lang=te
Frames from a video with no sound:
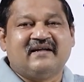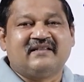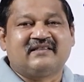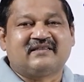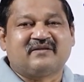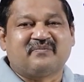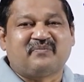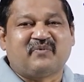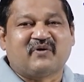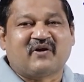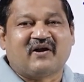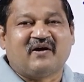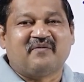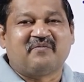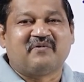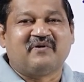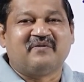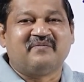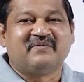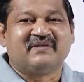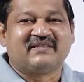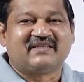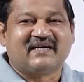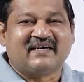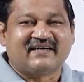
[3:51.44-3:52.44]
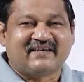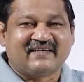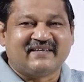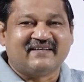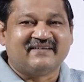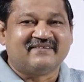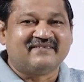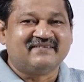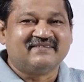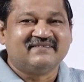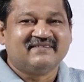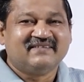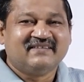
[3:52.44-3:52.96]
హెల్త్ ప్రాబ్లం ఈ
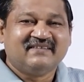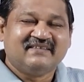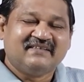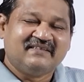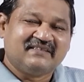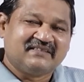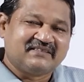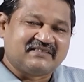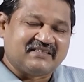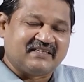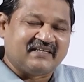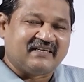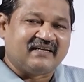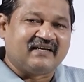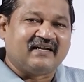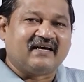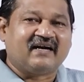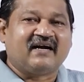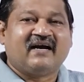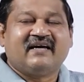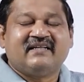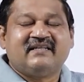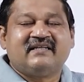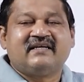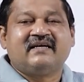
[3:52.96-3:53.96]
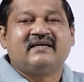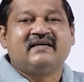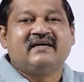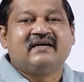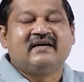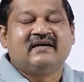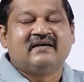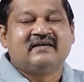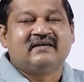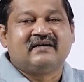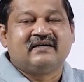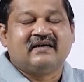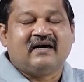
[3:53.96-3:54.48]
థర్టీన్ చిన్నగా ఇది
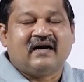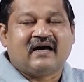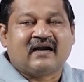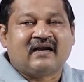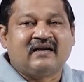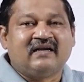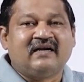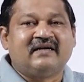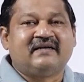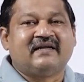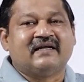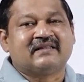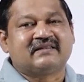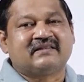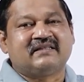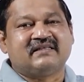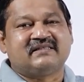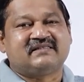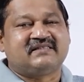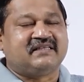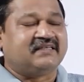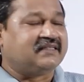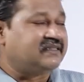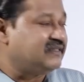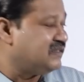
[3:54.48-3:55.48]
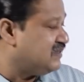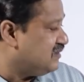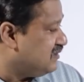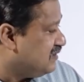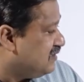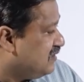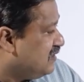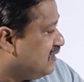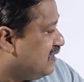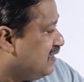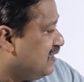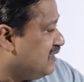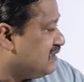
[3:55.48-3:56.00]
అర్లీ డెత్ ఇచ్చేది
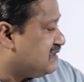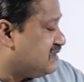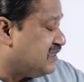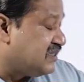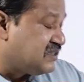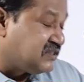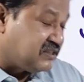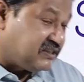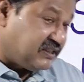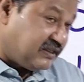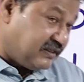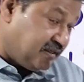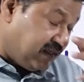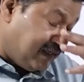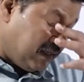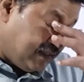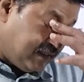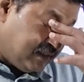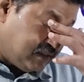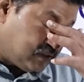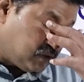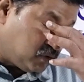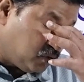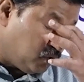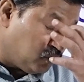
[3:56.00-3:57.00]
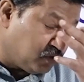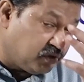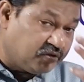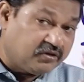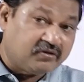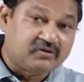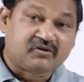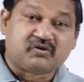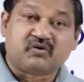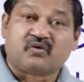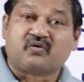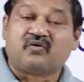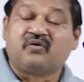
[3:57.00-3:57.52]
ఈ సిక్స్టీన్ అనేది
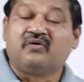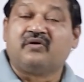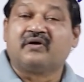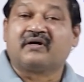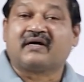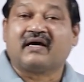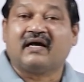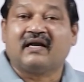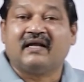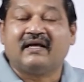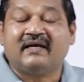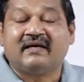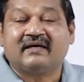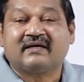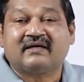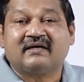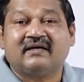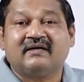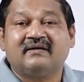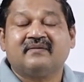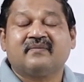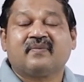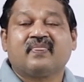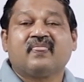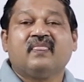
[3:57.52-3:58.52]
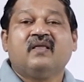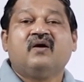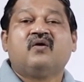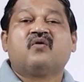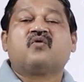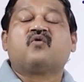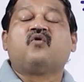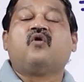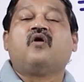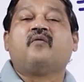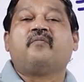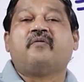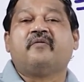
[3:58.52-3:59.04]
సూర్యుడు శుక్రుడు కలయిక
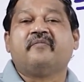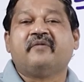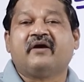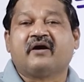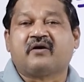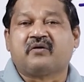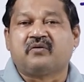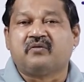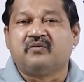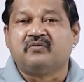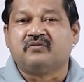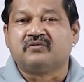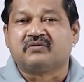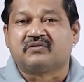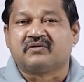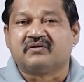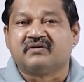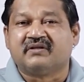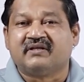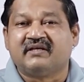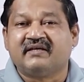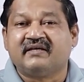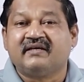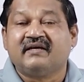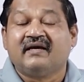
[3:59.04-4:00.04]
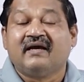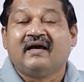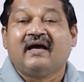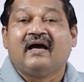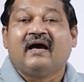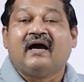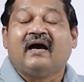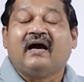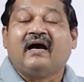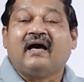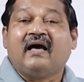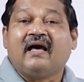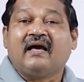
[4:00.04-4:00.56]
కోపం ఎక్కువ ఉంటుంది
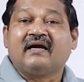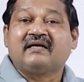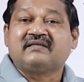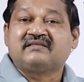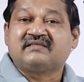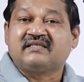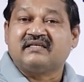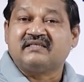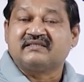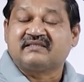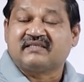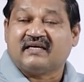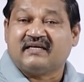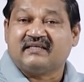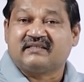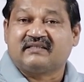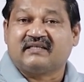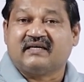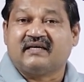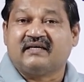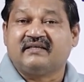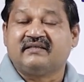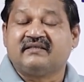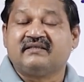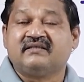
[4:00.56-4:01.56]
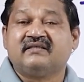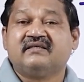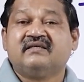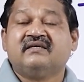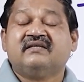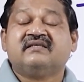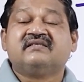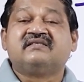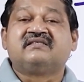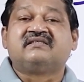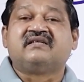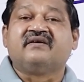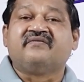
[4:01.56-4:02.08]
యాక్సిడెంట్స్ అవుతాయి
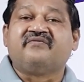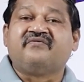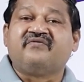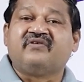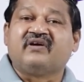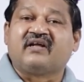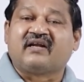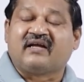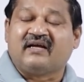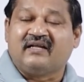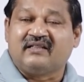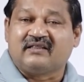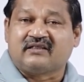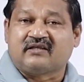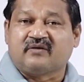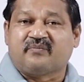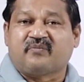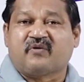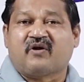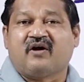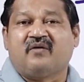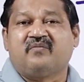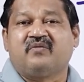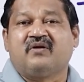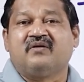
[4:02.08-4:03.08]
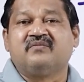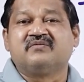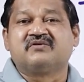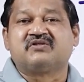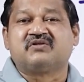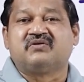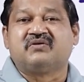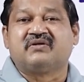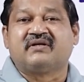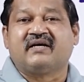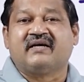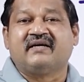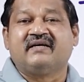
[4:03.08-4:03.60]
సివియర్ హెల్త్ ప్రాబ్లమ్స్
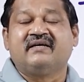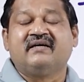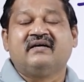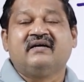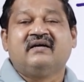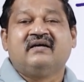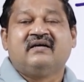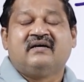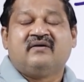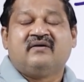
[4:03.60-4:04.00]
ఉంటాయి